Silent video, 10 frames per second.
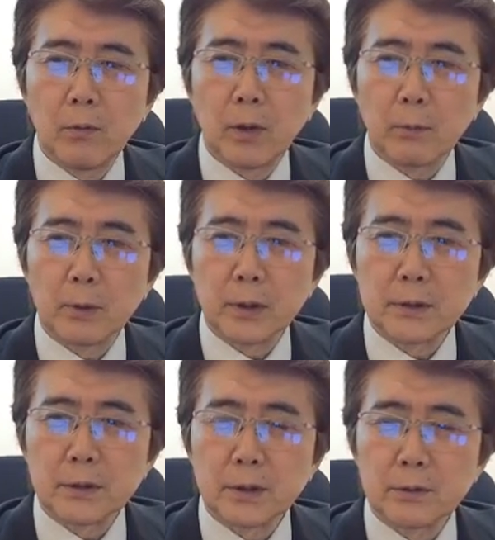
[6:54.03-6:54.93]
今回の場合
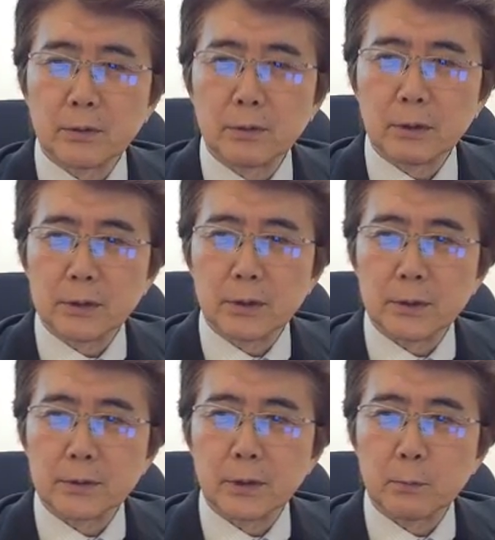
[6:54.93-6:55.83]
には絶対そんなことは
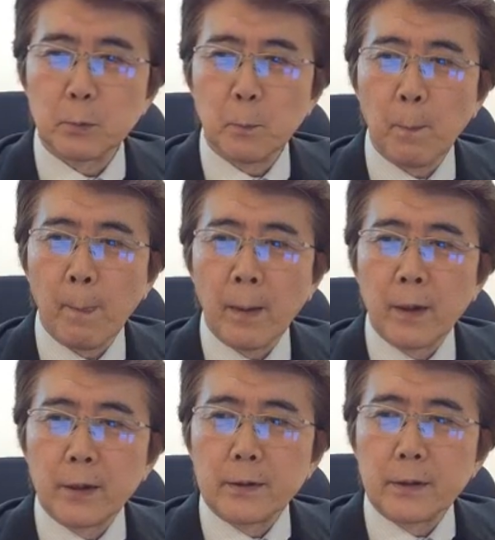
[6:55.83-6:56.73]
しないですけども、
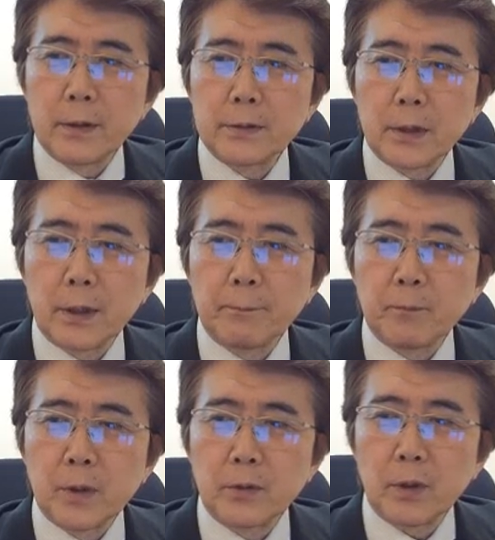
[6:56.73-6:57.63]
ですか
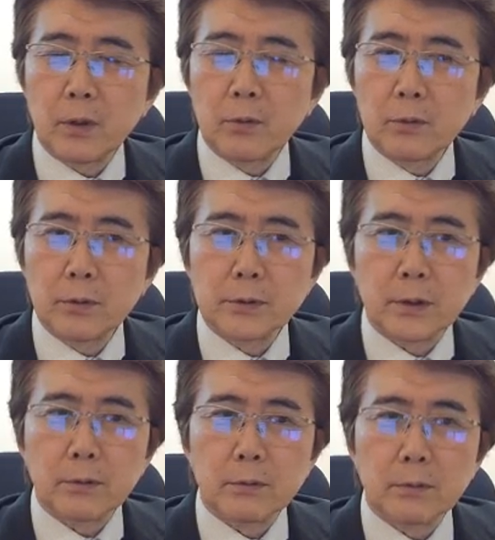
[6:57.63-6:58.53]
ら人から
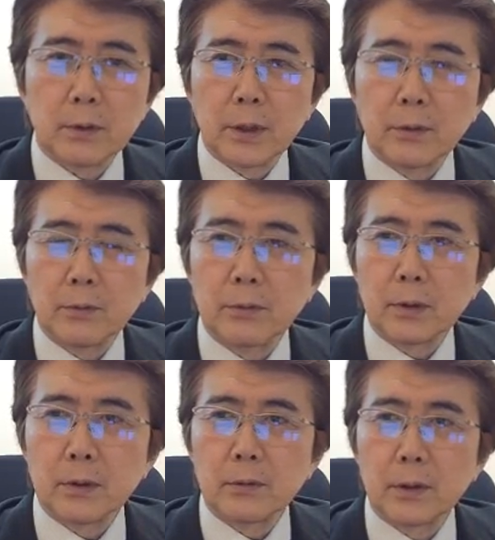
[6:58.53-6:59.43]
コントロールされることはないとい
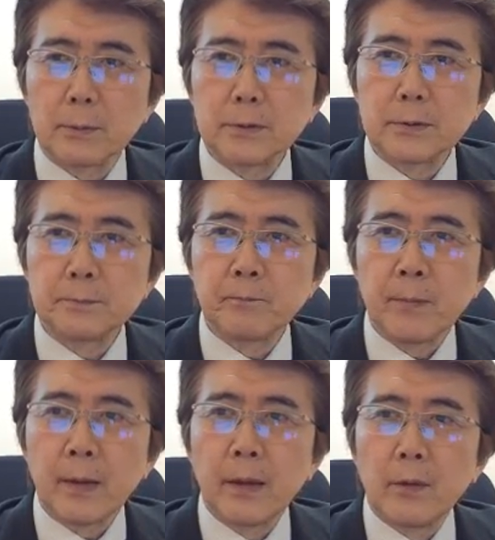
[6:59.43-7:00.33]
うことになります。
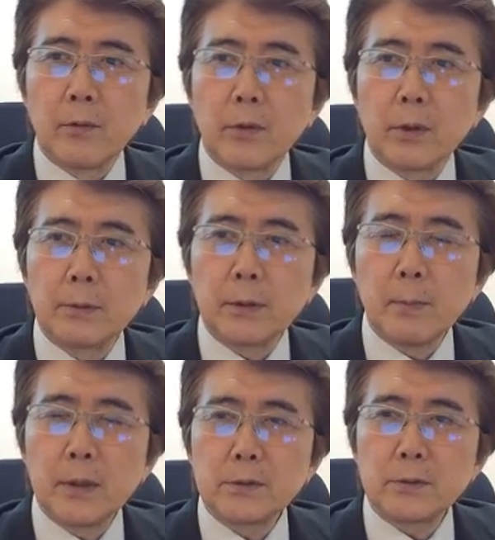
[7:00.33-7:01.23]
それからま
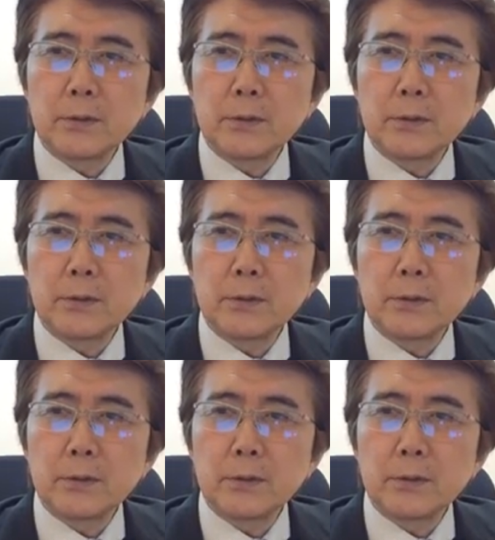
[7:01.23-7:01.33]
た瞑